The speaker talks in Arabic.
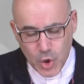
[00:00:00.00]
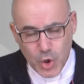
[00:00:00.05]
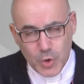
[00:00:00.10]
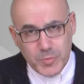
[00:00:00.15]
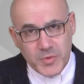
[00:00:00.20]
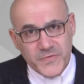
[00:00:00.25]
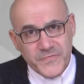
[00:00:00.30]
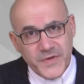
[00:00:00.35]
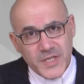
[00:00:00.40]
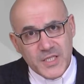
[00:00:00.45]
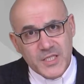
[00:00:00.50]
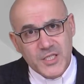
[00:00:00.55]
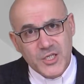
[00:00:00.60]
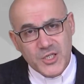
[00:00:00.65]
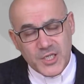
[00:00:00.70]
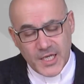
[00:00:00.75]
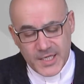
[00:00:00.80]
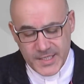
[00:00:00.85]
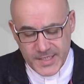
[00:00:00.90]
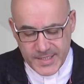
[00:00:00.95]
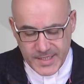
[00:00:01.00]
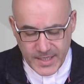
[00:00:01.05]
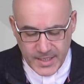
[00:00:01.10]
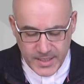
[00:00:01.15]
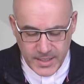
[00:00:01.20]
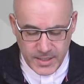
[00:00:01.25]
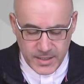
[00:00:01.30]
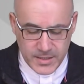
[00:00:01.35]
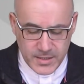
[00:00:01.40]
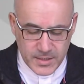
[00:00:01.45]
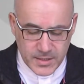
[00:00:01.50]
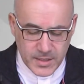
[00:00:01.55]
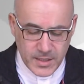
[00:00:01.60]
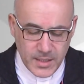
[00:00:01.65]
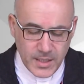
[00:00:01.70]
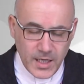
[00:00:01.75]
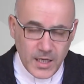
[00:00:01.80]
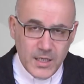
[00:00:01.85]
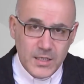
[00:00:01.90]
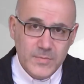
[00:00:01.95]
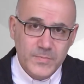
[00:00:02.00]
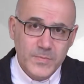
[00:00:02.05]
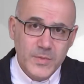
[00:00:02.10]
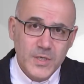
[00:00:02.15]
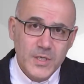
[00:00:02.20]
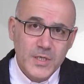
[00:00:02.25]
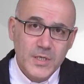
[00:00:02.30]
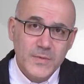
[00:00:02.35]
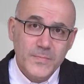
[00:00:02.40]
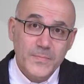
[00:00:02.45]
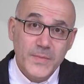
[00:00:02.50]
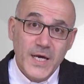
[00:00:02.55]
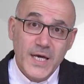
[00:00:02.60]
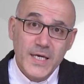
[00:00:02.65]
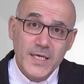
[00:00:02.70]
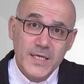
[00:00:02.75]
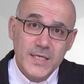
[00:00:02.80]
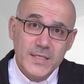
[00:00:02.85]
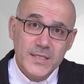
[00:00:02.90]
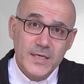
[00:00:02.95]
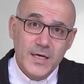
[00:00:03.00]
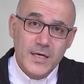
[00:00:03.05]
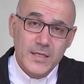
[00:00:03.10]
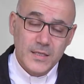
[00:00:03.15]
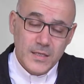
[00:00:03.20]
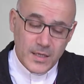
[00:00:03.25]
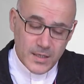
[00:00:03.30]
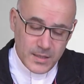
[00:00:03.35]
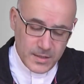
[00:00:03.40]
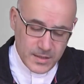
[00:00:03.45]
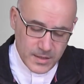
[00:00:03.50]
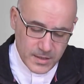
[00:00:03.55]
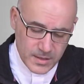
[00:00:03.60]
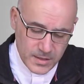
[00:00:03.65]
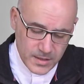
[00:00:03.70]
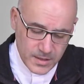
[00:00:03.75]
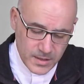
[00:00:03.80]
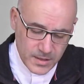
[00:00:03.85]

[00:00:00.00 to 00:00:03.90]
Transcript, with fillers: ومنفتش عن سعادة القلب بعيدة عن الله